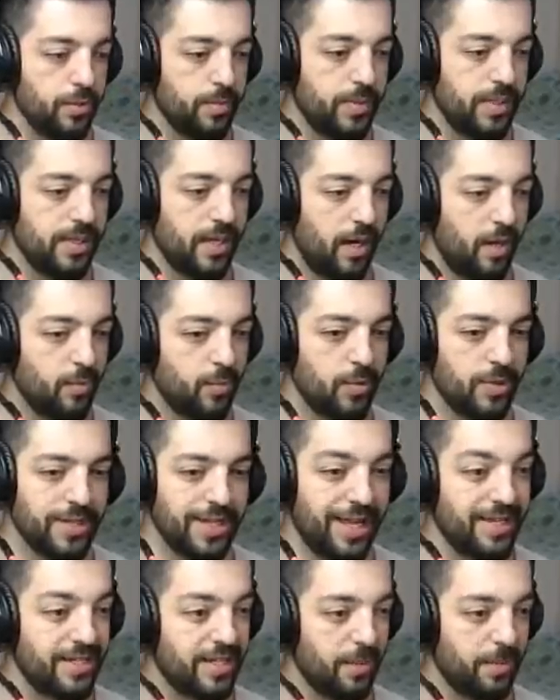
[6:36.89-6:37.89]
Bir yağmura
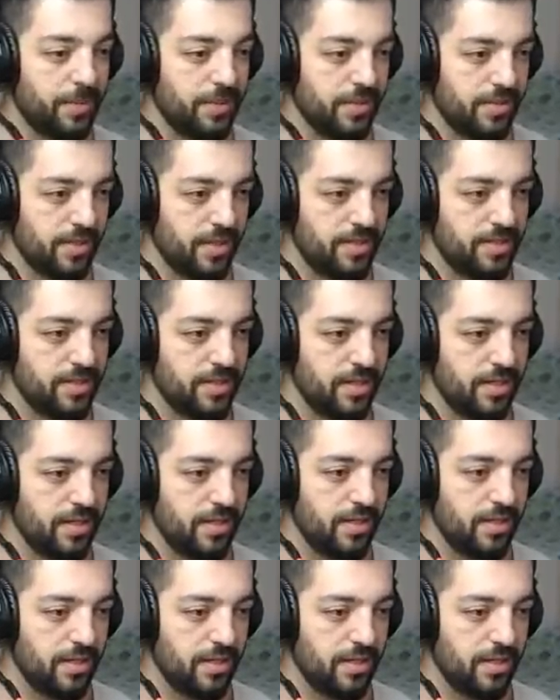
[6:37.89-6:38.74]
daha kapılacağız.